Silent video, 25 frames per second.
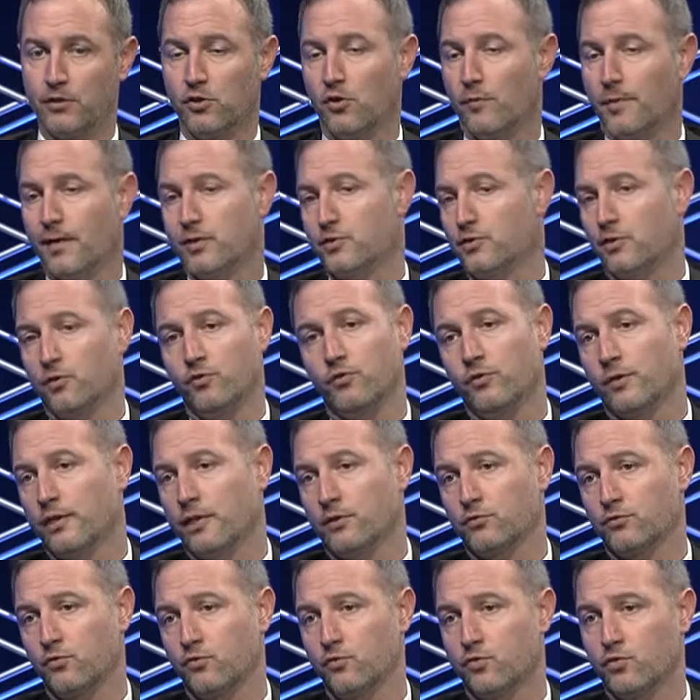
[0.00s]
Io penso che l'unica
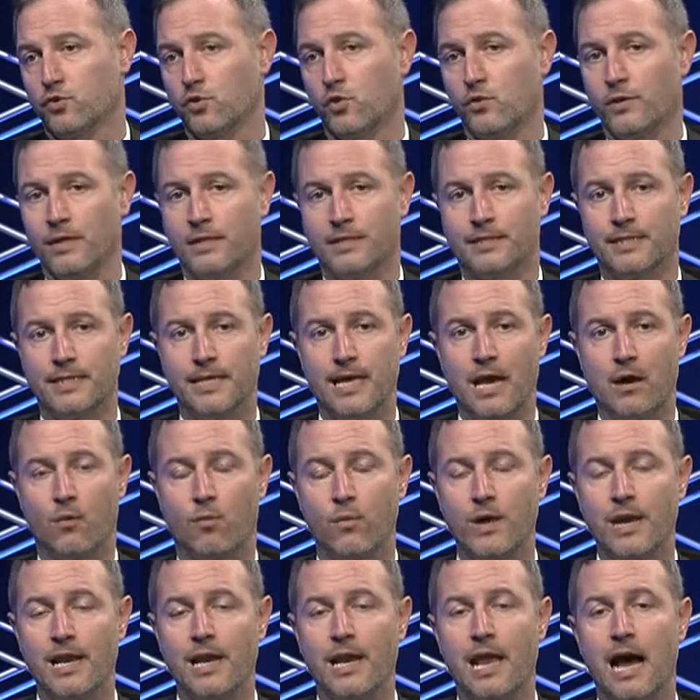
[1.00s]
soluzione sia
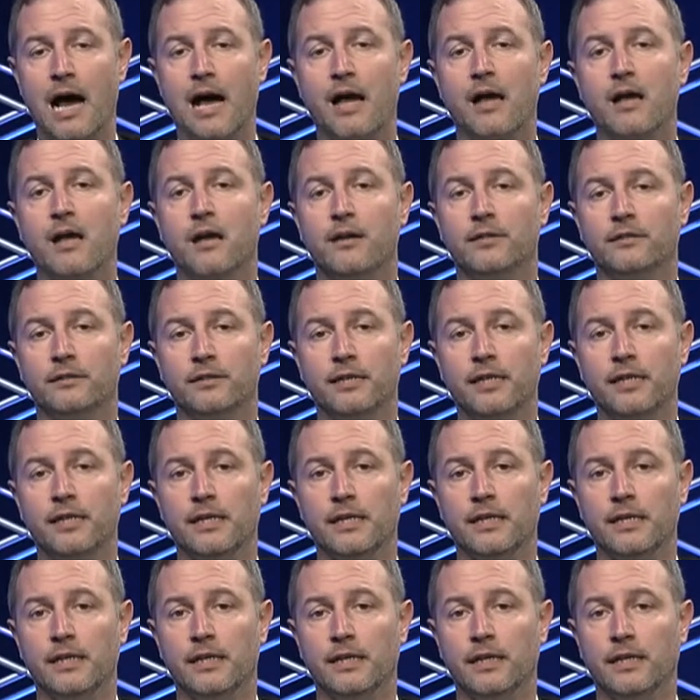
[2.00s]
quella
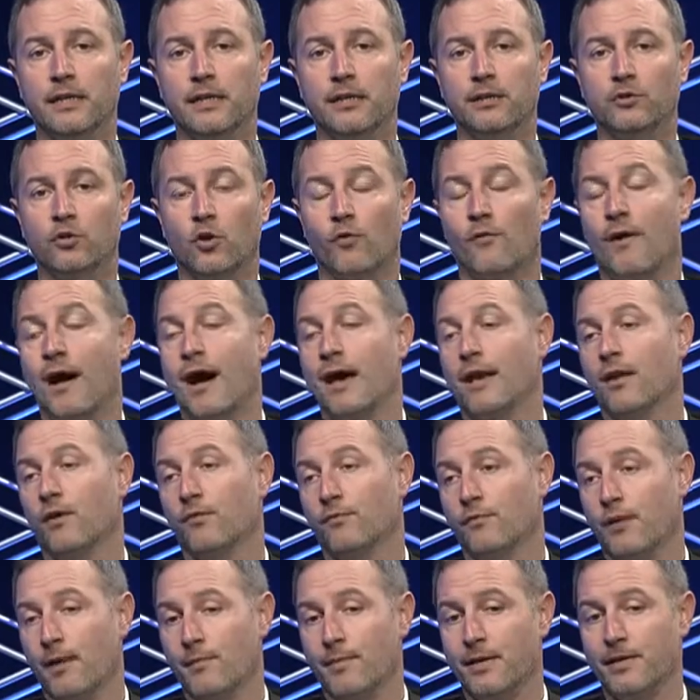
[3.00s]
di trovare
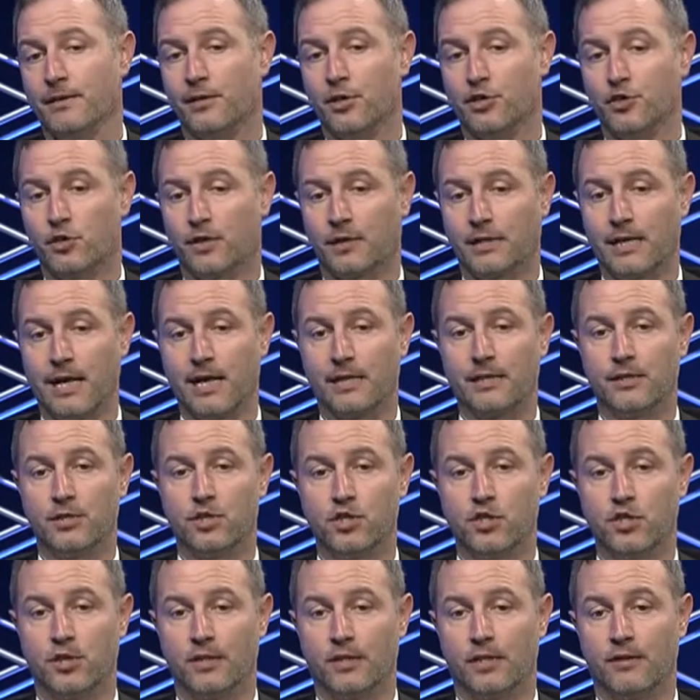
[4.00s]
ovviamente e cercare di
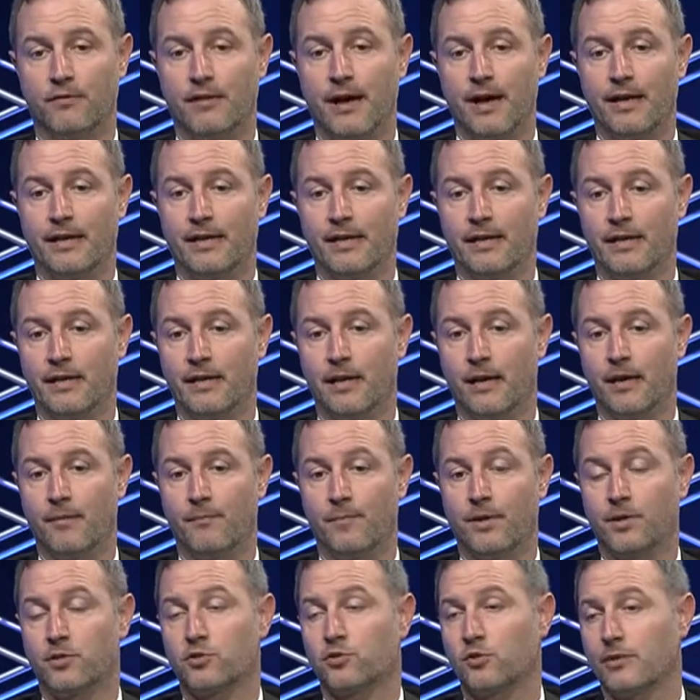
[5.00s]
incentivare il
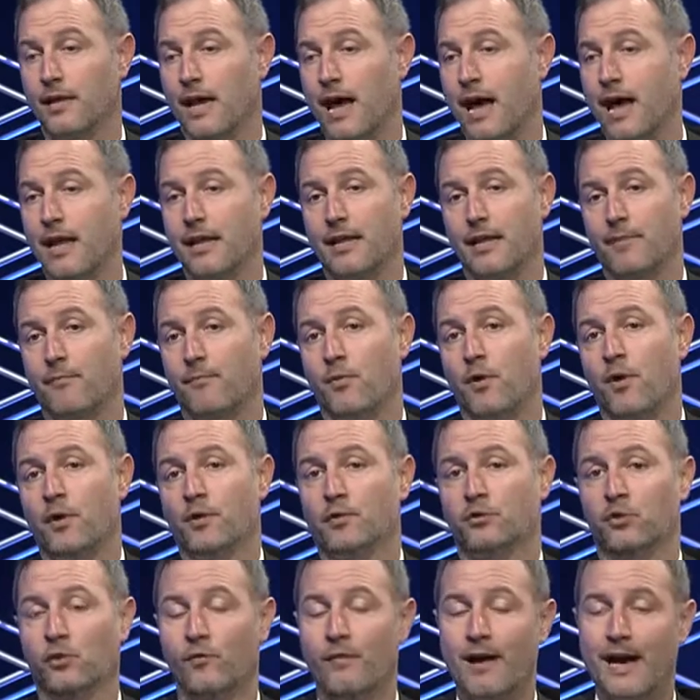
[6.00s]
personale e poi
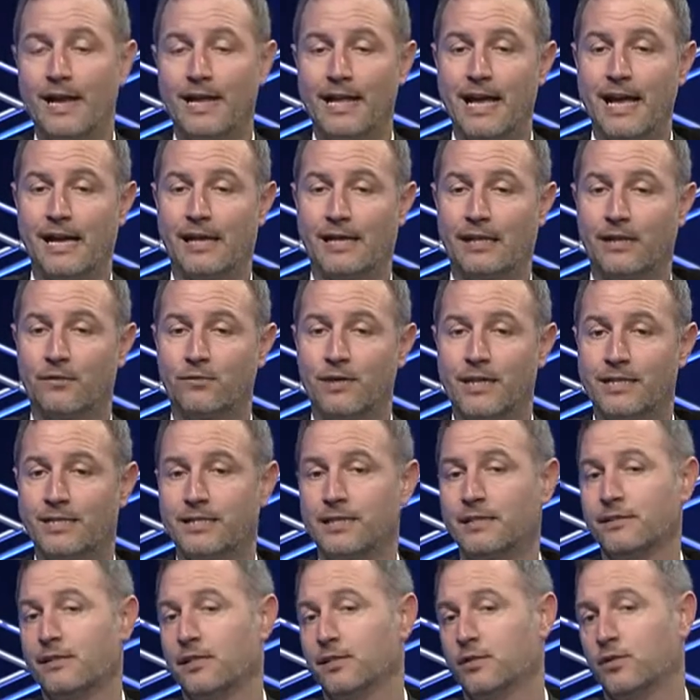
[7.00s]
trovare anche una
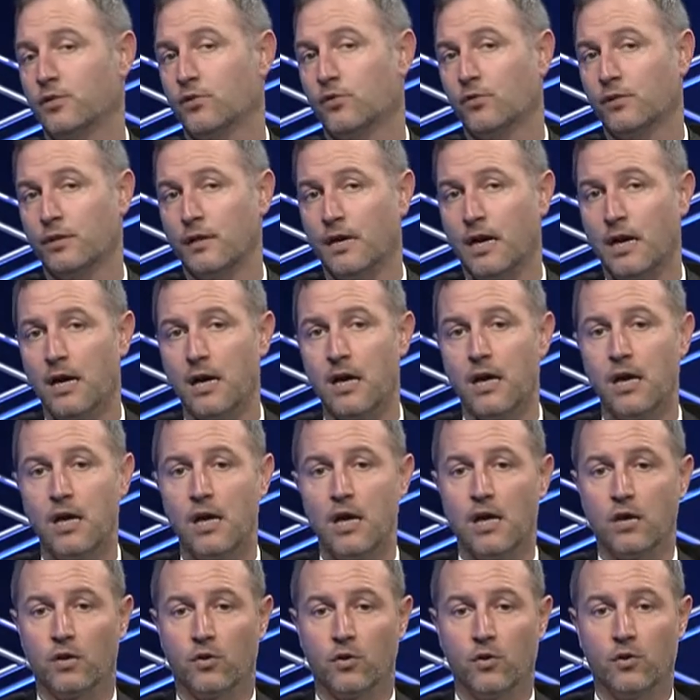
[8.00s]
sintesi con
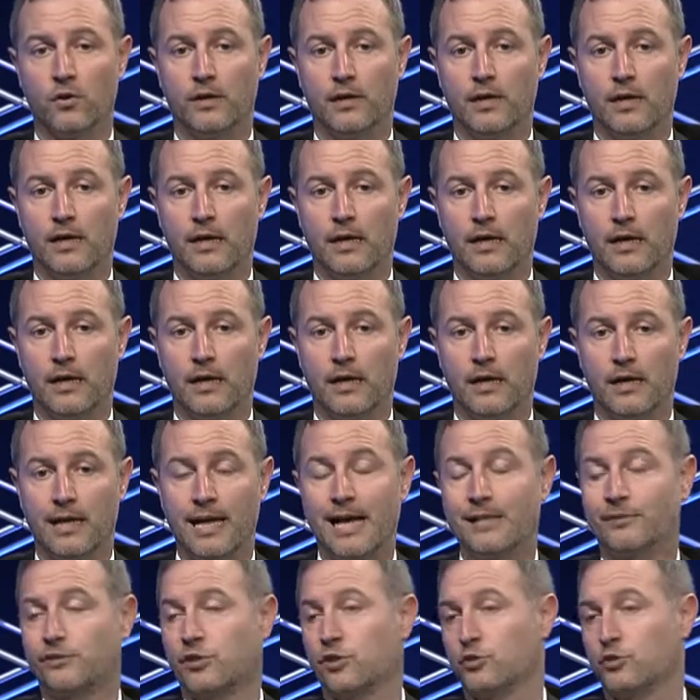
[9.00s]
con eh, le altre